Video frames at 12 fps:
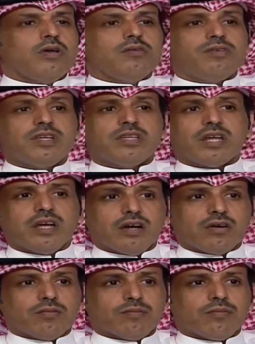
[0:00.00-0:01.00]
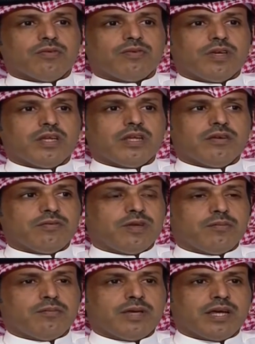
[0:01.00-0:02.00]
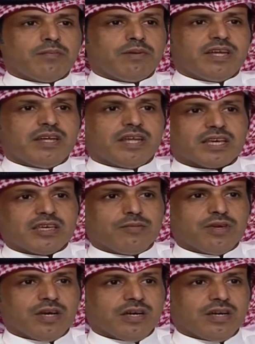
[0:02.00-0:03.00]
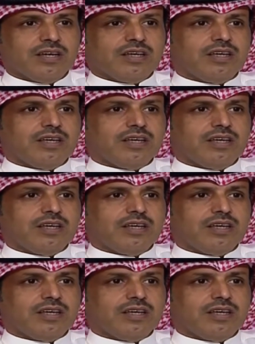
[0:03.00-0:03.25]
في تناغم في في بيننا كيمياء